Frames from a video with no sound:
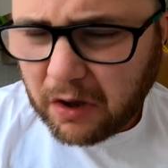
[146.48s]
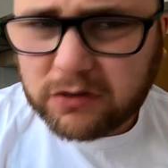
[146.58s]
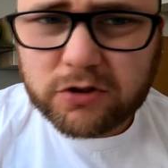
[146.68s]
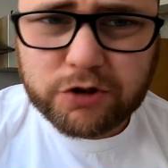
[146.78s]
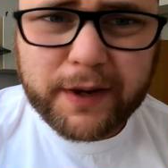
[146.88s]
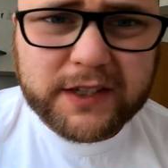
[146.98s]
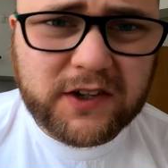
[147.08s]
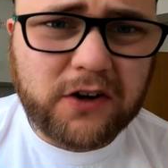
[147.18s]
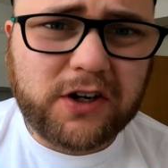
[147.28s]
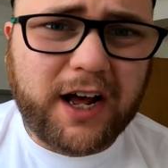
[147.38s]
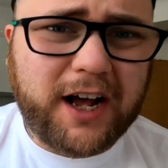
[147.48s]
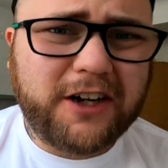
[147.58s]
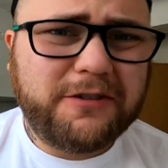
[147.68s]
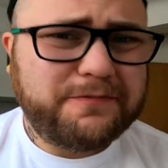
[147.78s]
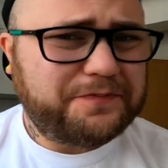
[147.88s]
Und so schmeckt es auch
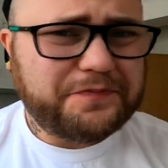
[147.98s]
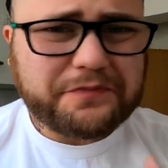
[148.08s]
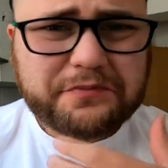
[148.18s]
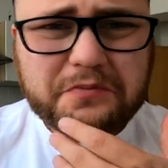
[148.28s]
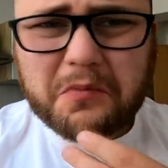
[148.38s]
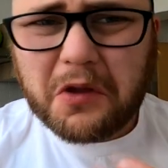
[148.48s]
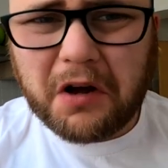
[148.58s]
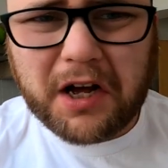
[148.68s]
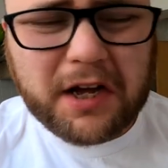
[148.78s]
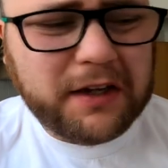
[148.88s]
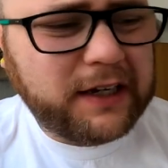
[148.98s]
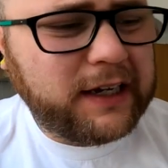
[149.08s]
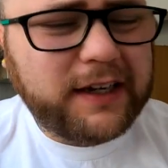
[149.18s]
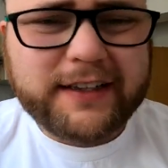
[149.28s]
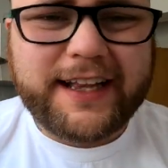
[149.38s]
gerade. Ah,
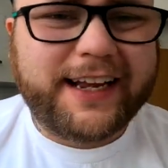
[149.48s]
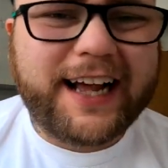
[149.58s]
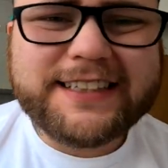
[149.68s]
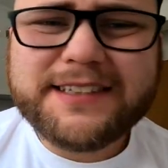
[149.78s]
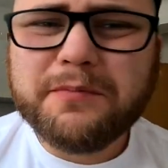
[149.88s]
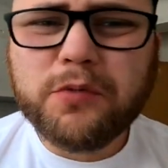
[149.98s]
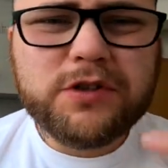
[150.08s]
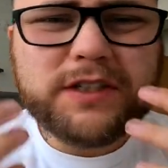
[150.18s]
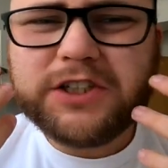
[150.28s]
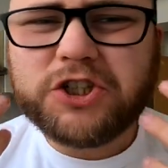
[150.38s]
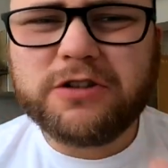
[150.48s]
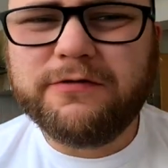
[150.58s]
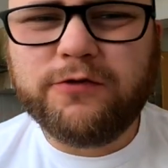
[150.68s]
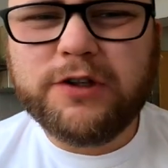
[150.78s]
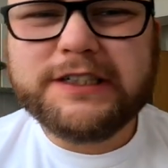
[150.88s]
der ganze Mund ist
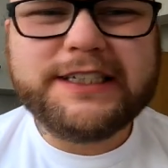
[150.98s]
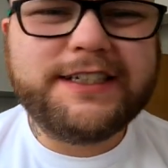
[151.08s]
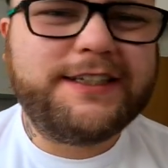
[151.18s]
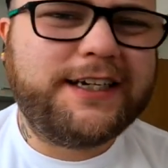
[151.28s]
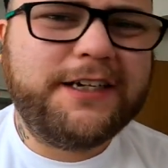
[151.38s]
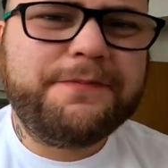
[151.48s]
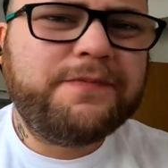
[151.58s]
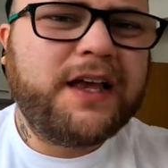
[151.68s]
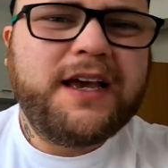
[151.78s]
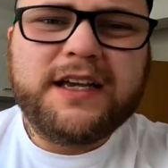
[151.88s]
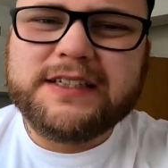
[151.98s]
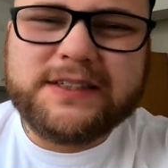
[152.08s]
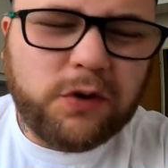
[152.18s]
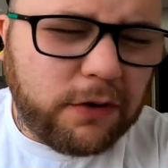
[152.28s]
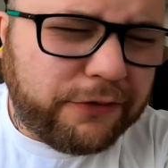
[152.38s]
schon wund inne drin.
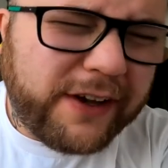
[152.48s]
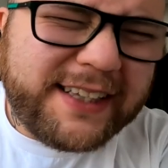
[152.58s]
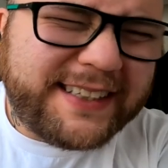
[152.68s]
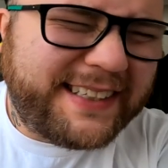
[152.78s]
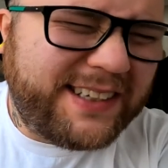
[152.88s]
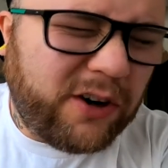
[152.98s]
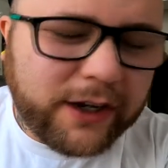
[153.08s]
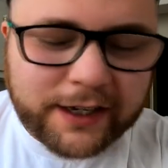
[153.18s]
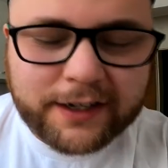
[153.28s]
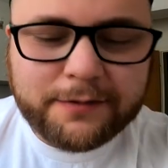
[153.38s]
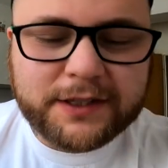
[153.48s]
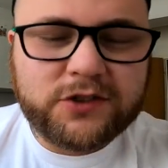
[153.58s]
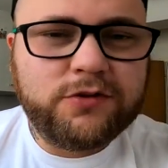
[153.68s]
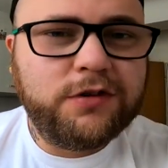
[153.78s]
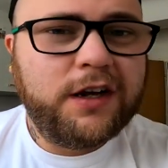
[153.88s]
So viel Säure immer
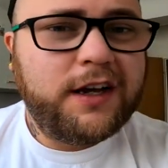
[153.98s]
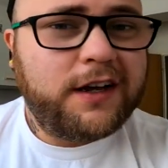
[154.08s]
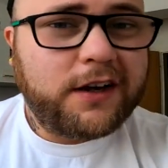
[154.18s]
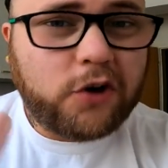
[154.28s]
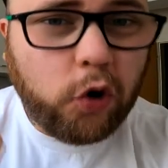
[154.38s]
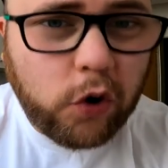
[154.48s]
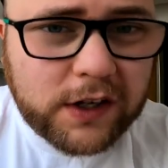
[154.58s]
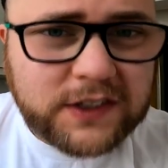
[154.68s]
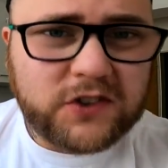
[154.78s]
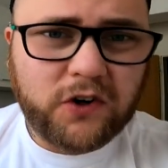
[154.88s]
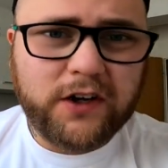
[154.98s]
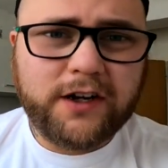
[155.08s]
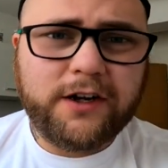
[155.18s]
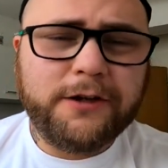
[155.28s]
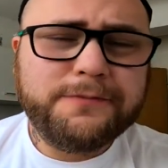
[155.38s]
zu.
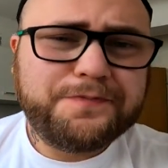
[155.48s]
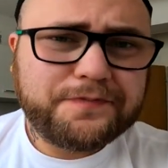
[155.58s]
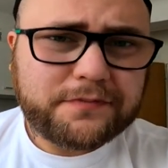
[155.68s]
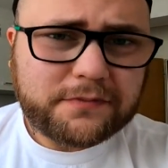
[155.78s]
Kohlensäure,